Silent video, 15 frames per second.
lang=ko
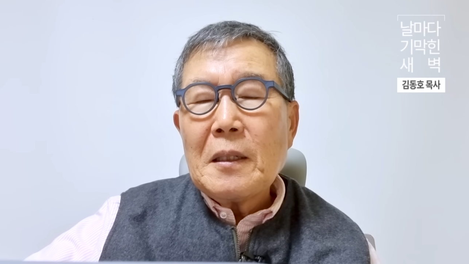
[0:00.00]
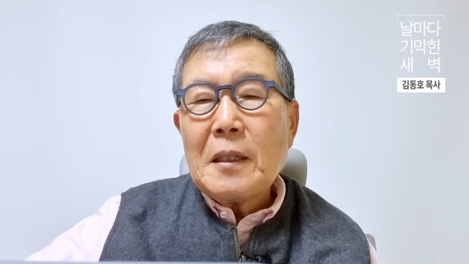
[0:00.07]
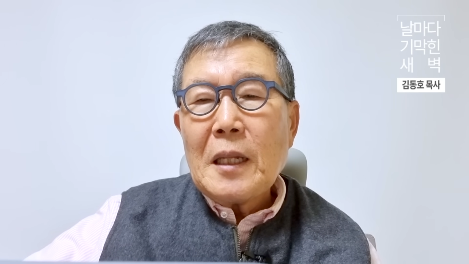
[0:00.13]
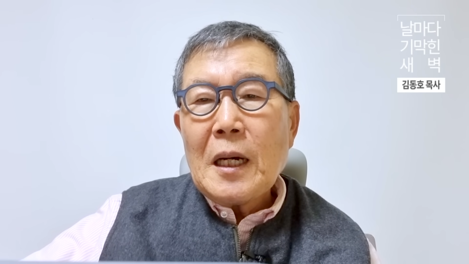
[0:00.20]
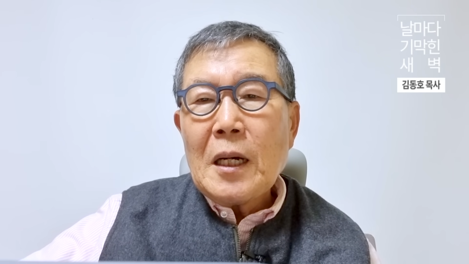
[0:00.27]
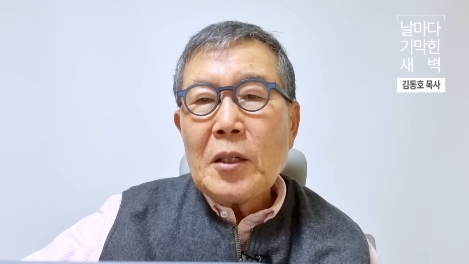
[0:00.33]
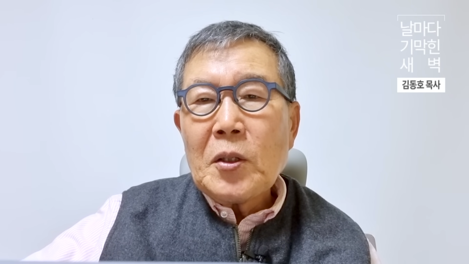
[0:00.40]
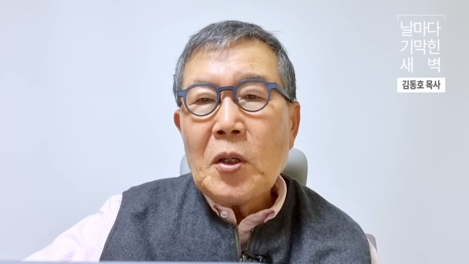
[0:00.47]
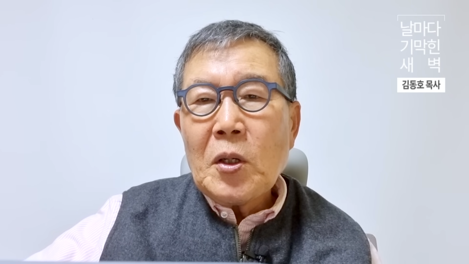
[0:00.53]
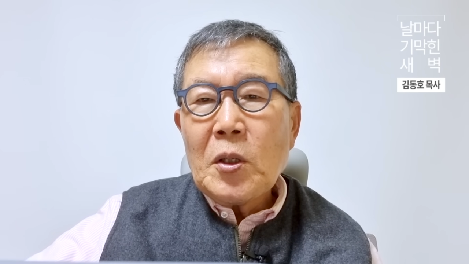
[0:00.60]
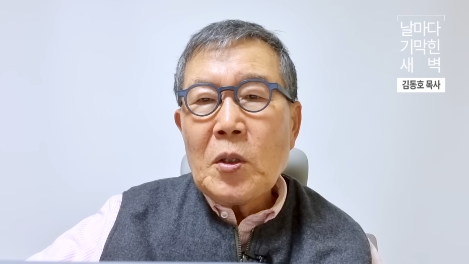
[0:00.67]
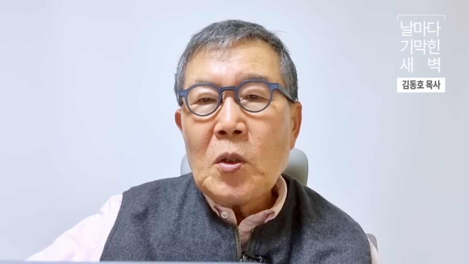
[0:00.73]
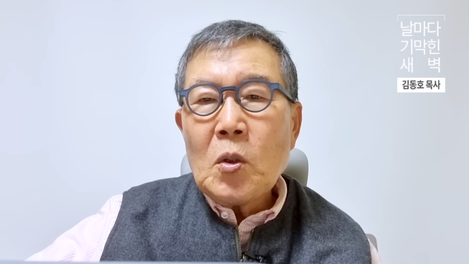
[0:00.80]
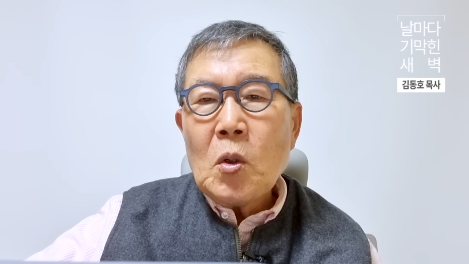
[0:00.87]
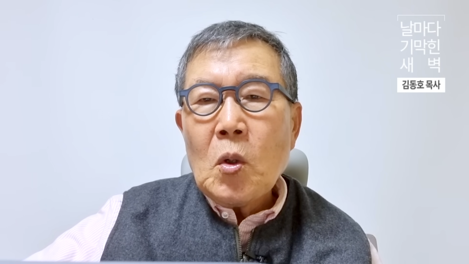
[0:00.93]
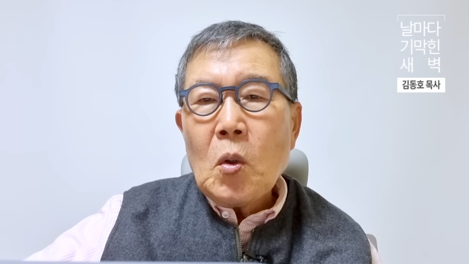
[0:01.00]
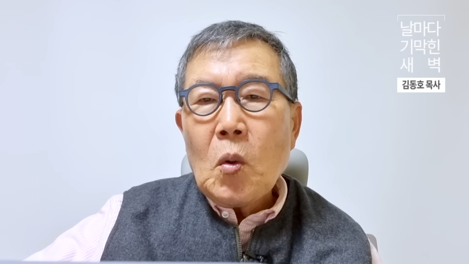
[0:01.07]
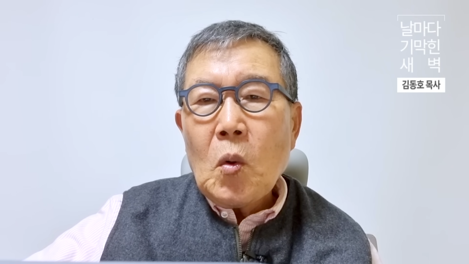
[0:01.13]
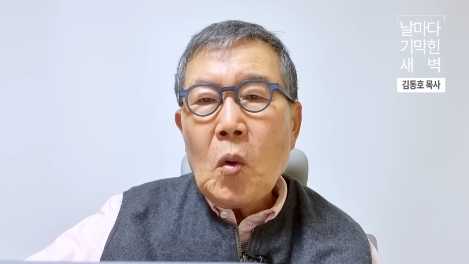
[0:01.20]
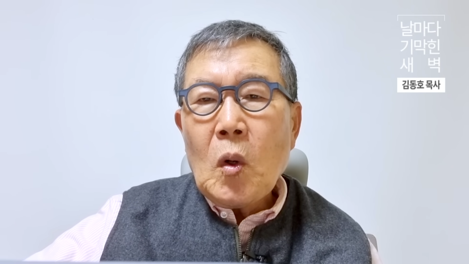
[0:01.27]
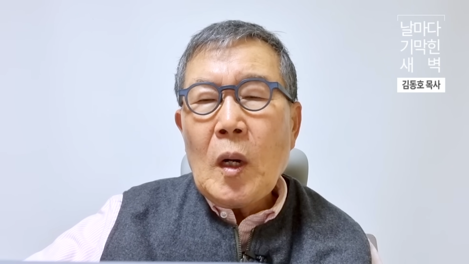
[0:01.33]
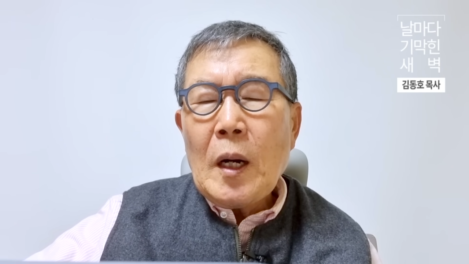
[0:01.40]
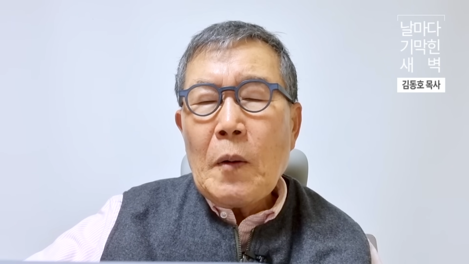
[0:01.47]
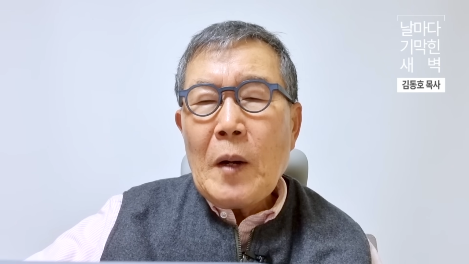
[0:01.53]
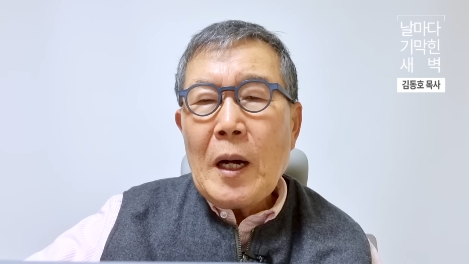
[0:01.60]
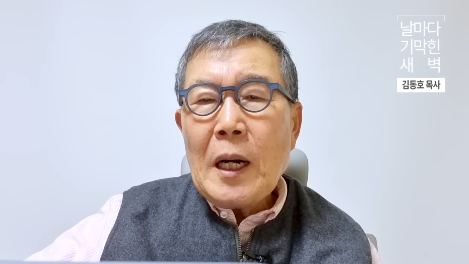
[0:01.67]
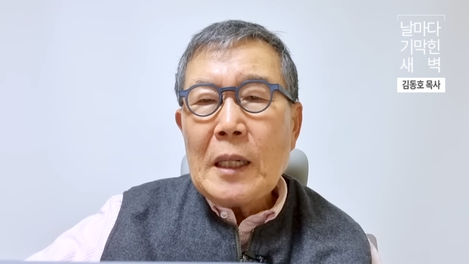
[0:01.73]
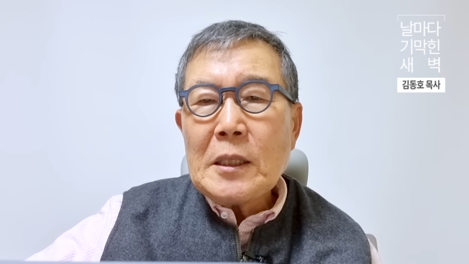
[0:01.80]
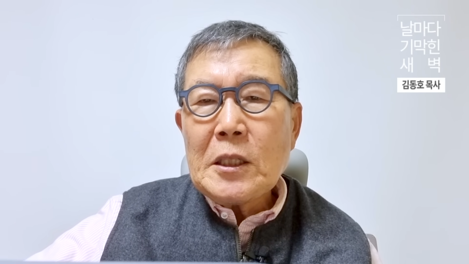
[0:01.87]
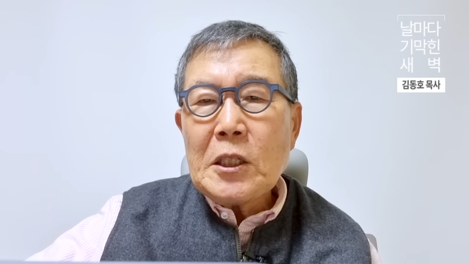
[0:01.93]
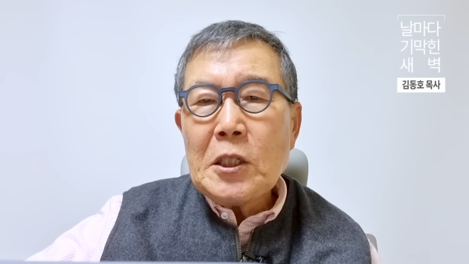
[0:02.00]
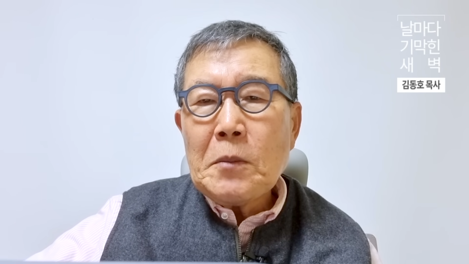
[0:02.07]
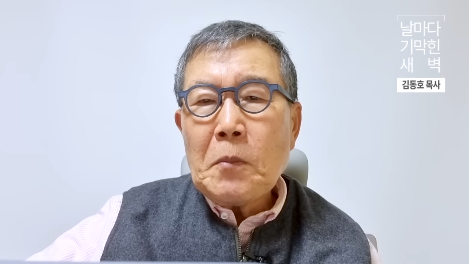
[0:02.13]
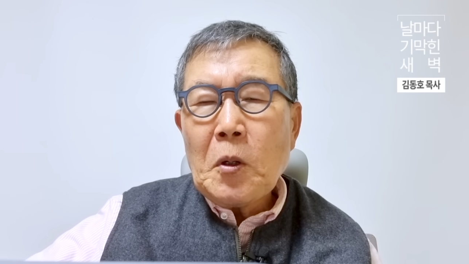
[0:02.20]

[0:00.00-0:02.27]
내가 너희를 고아와 같이